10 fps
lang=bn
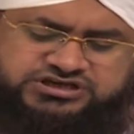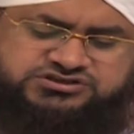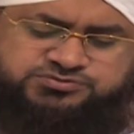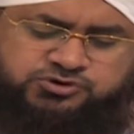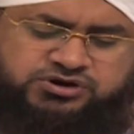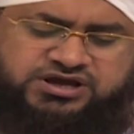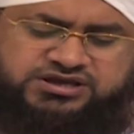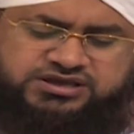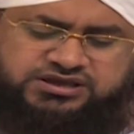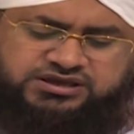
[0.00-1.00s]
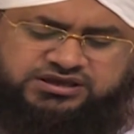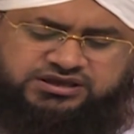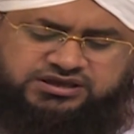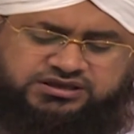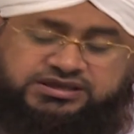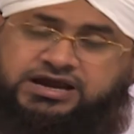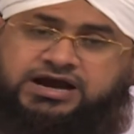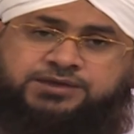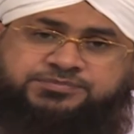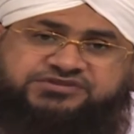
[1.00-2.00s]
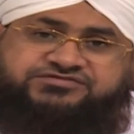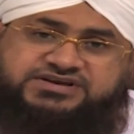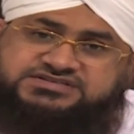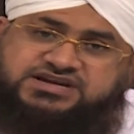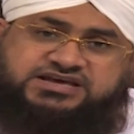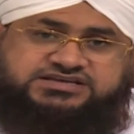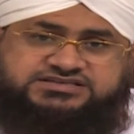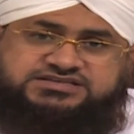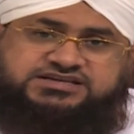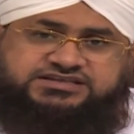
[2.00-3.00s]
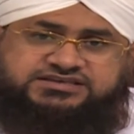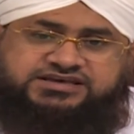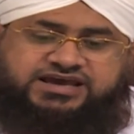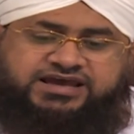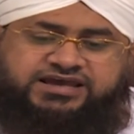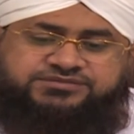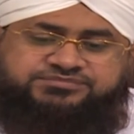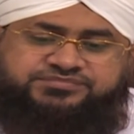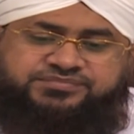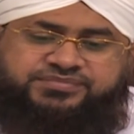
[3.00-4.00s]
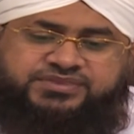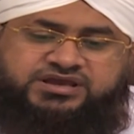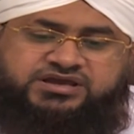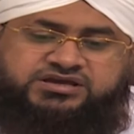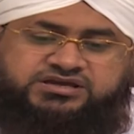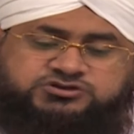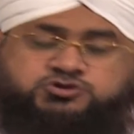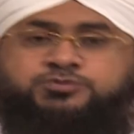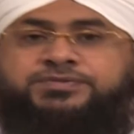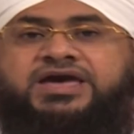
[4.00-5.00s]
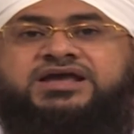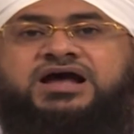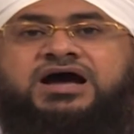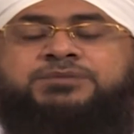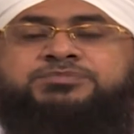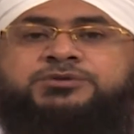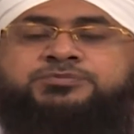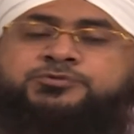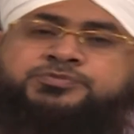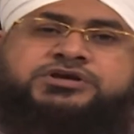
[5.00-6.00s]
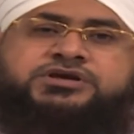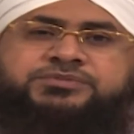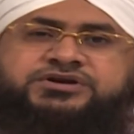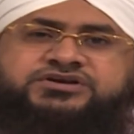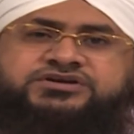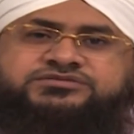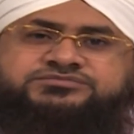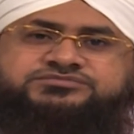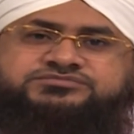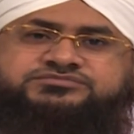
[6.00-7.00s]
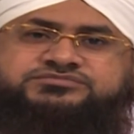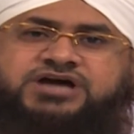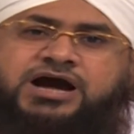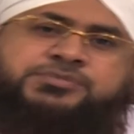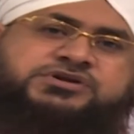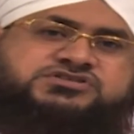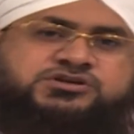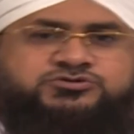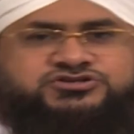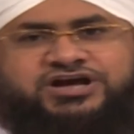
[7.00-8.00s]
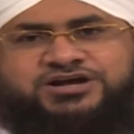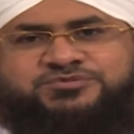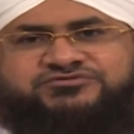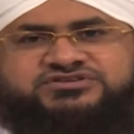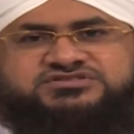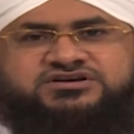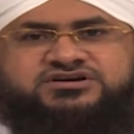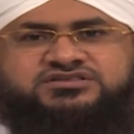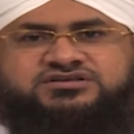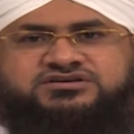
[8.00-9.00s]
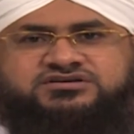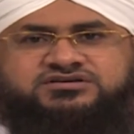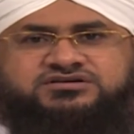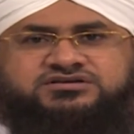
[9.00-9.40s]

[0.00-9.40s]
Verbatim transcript: ব্যক্তি বললেন যে আপনি এই ফাইসালা এই জন্য করেছেন যে জুবাইর আপনার ফুফুর ছেলে আপনি তার পক্ষে ফাইসালা দান করেছেন